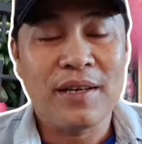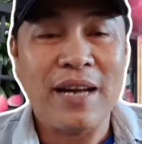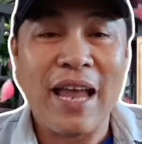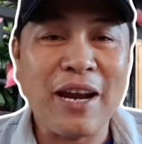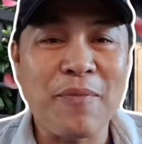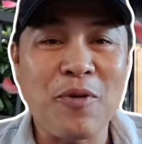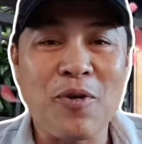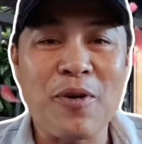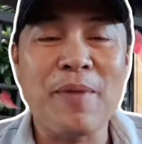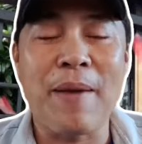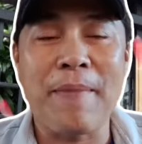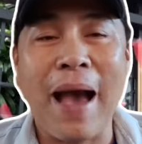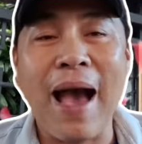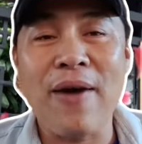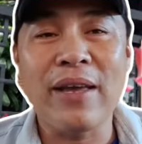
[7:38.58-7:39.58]
đây là một cái
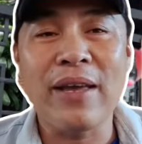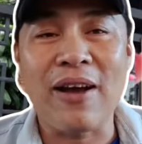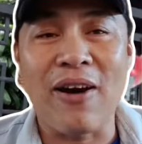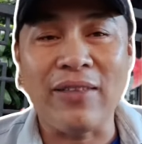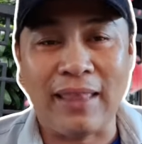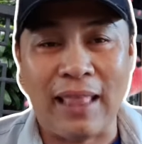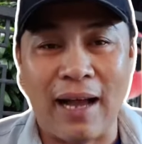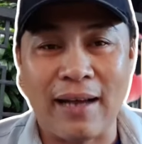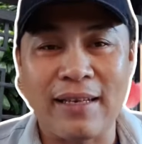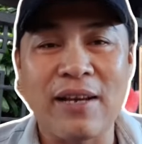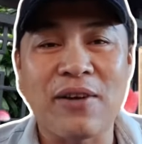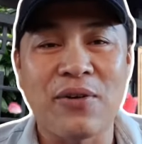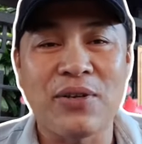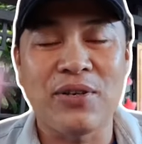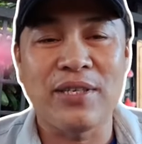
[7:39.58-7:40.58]
bài báo thì có thật nghe
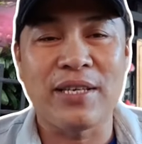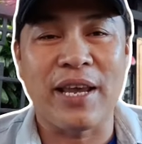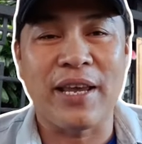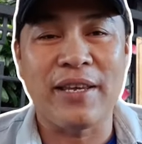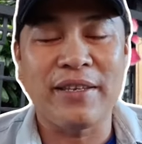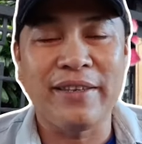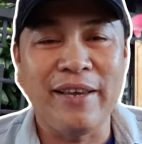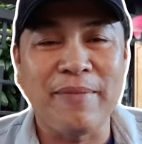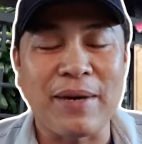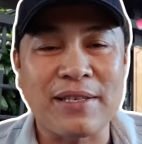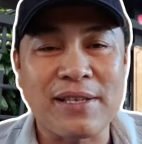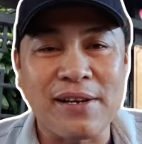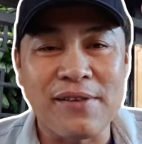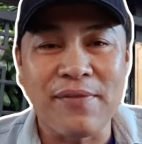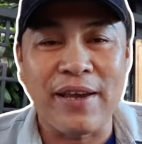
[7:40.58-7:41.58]
cô chú anh chị nhưng mà
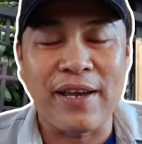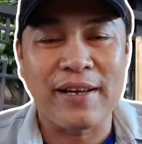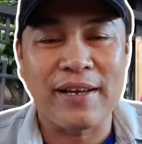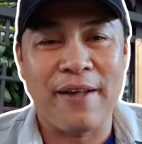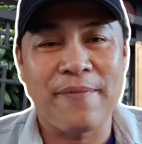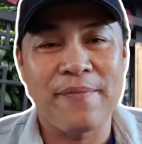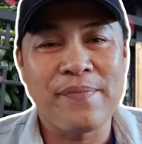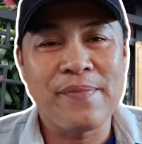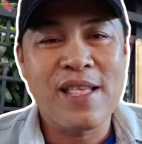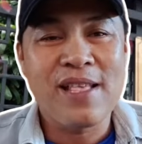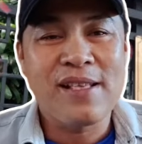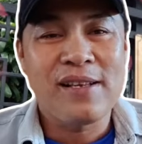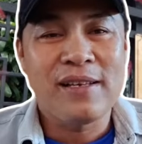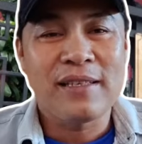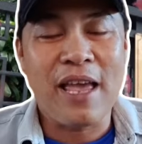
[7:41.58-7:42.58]
sự việc á
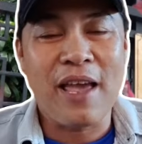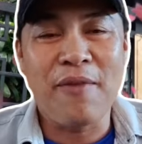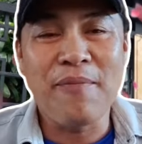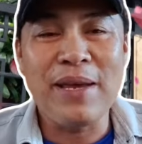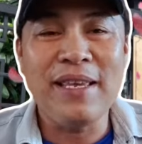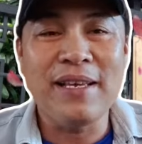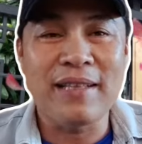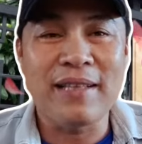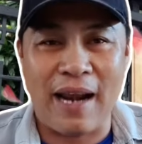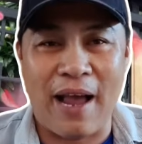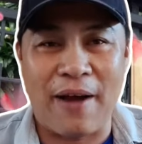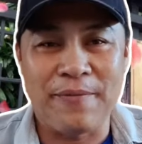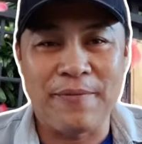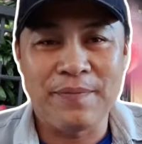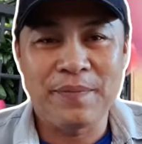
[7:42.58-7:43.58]
thì không biết như thế
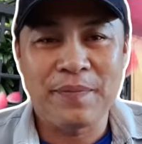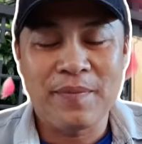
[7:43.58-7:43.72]
nào